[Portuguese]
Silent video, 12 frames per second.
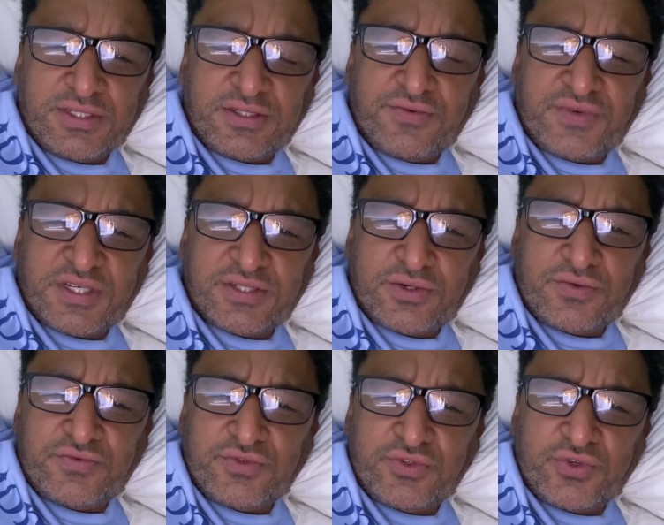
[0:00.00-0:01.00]
Não faça
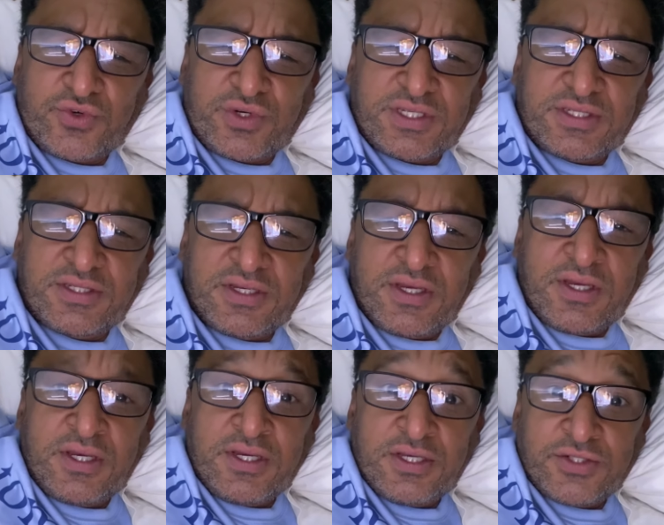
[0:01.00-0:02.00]
confusões.
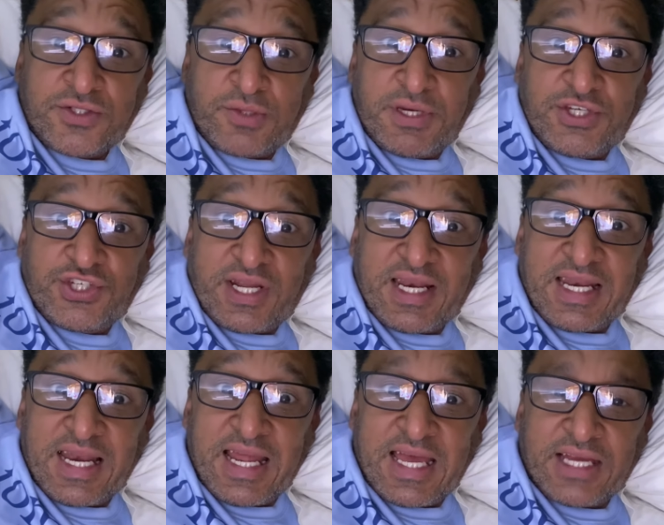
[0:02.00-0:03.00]
Somente
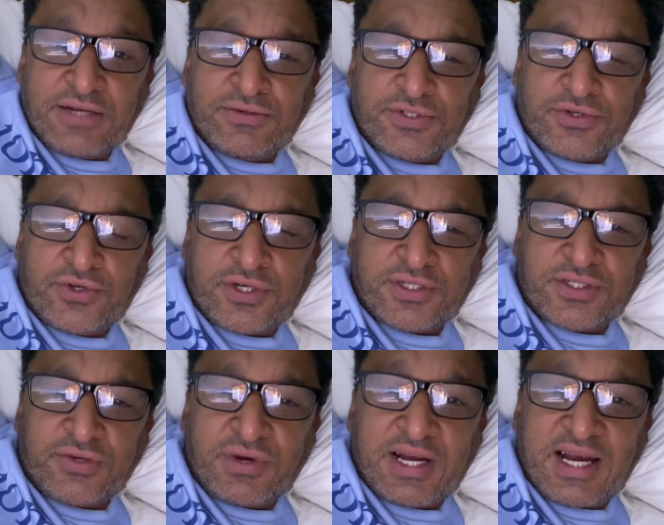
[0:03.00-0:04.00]
alegre o seu
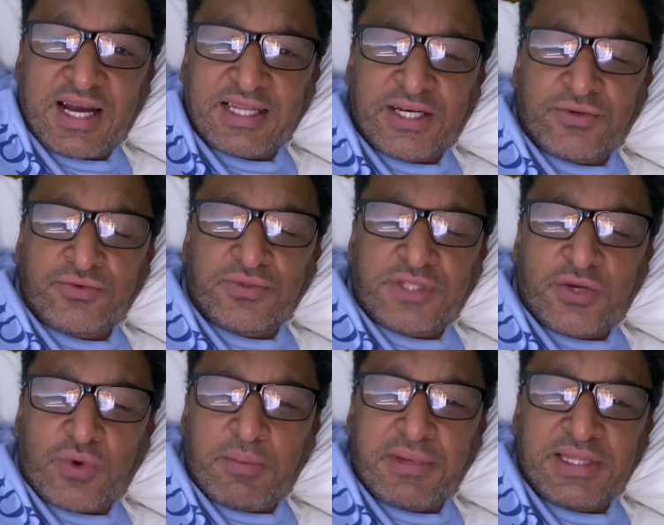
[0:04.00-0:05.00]
coração. Cada um tem
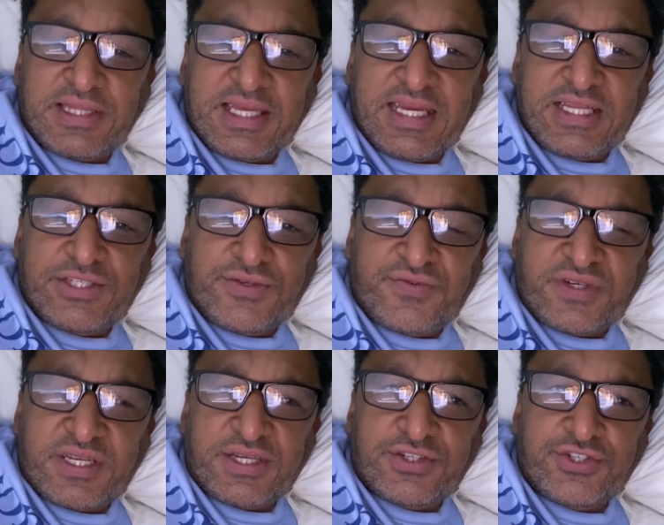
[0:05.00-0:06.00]
uma maneira
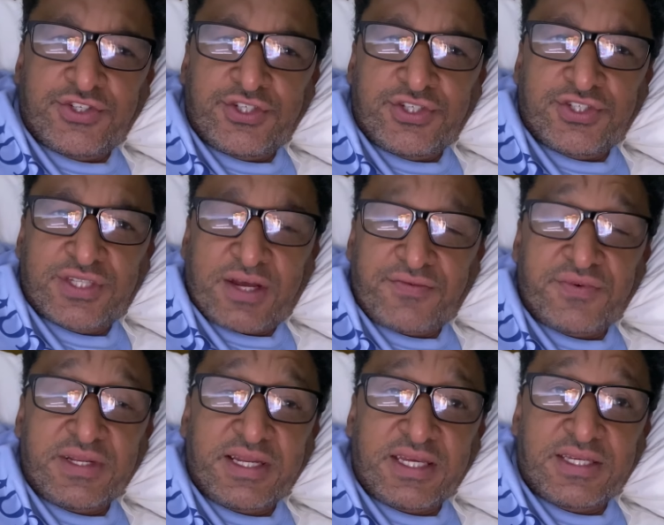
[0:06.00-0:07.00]
diferente de estar
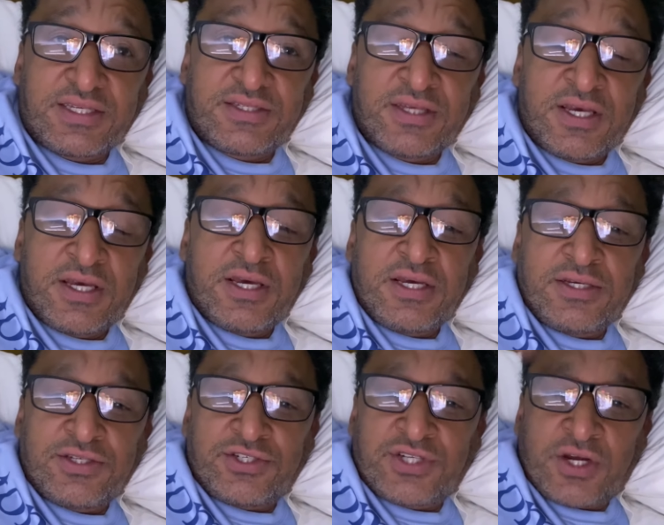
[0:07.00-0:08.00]
feliz,
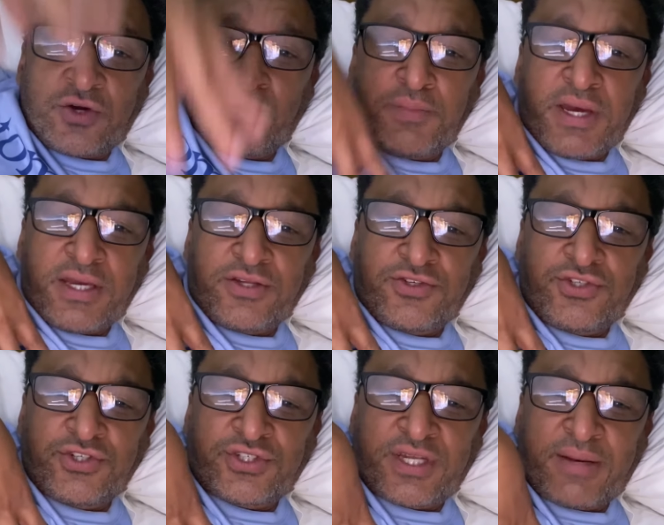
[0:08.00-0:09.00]
de estar, com bem, de
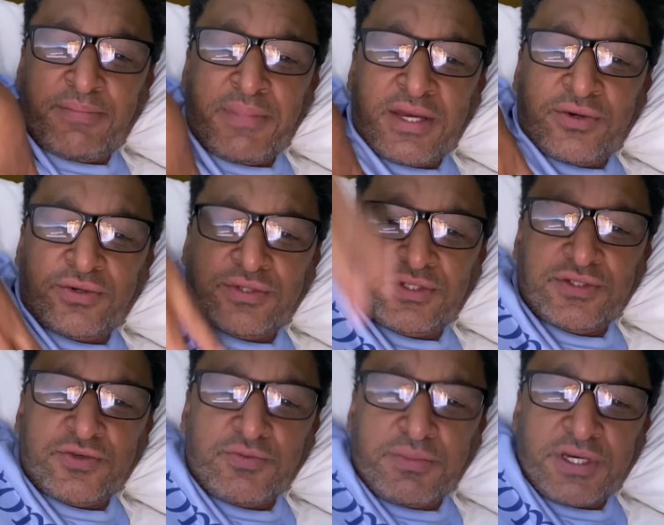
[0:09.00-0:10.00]
estar bem
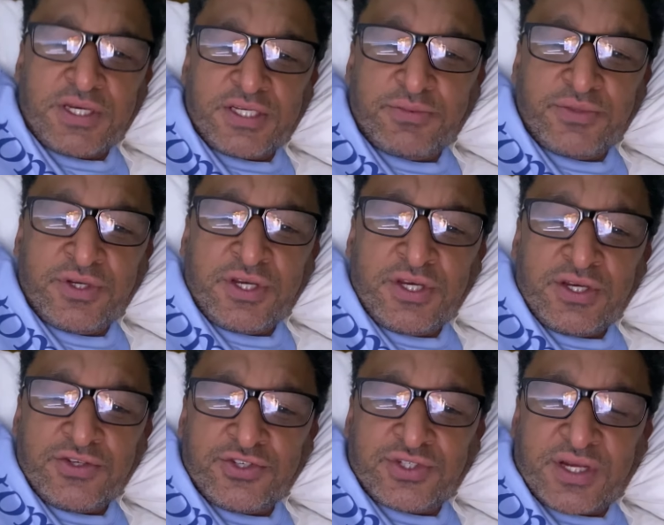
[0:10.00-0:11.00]
consigo mesmo,
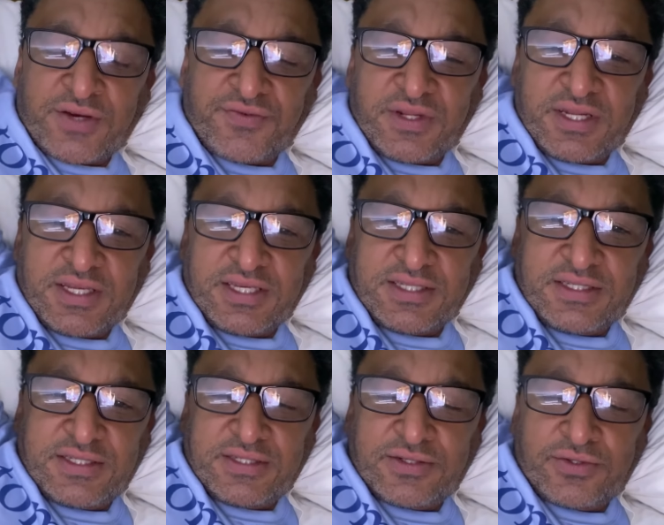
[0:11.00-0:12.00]
de estar
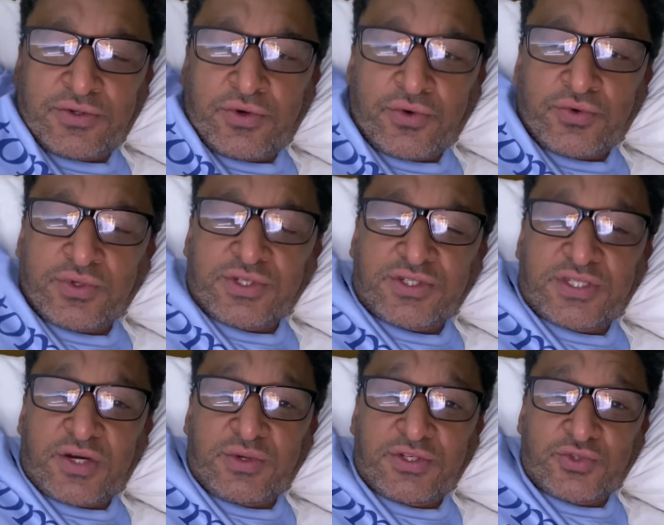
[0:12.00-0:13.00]
feliz com o que
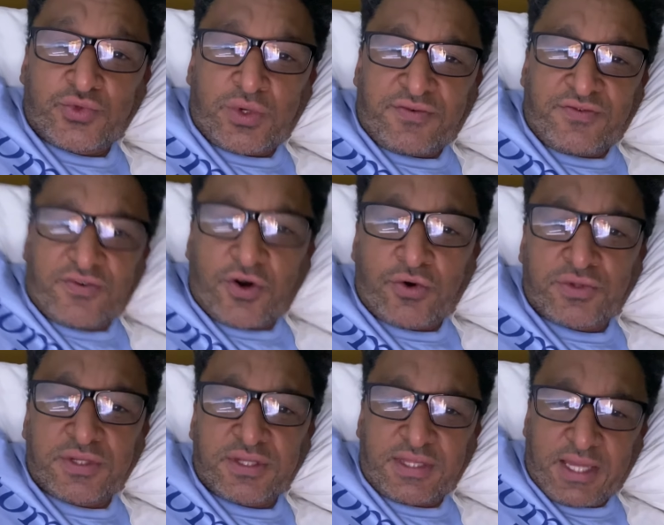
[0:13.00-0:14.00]
estão em sua
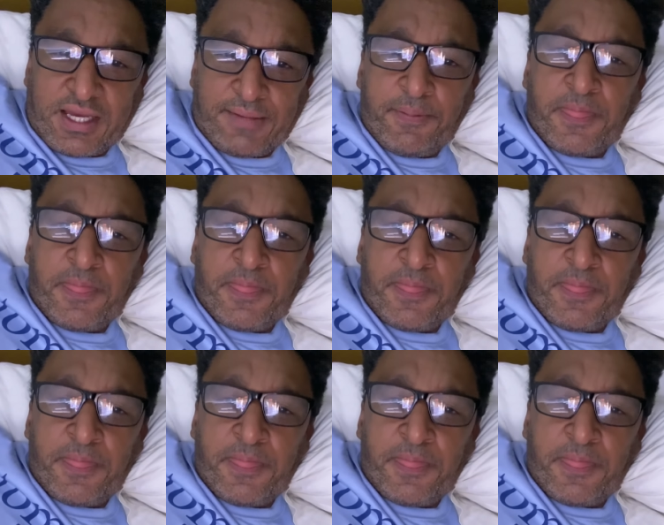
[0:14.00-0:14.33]
volta, né?